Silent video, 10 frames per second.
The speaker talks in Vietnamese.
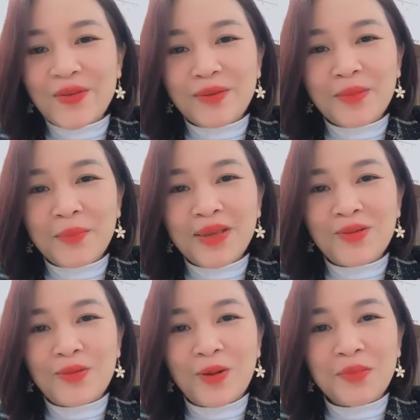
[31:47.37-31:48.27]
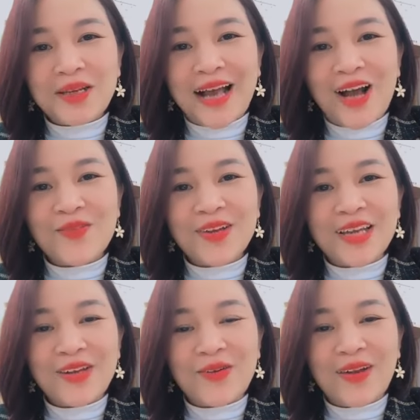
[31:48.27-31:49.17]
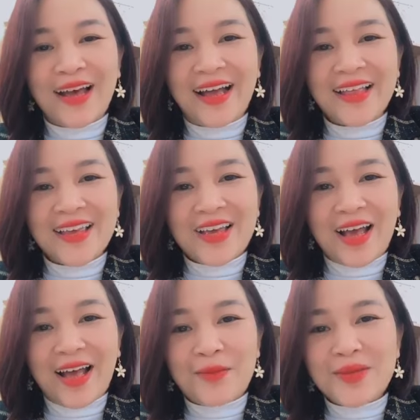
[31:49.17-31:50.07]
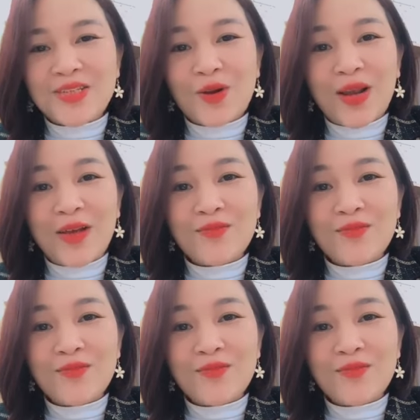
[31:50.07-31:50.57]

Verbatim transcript: giỏi hơn rất là nhiều. Nhưng mà mình cũng không tự hào về cái điều là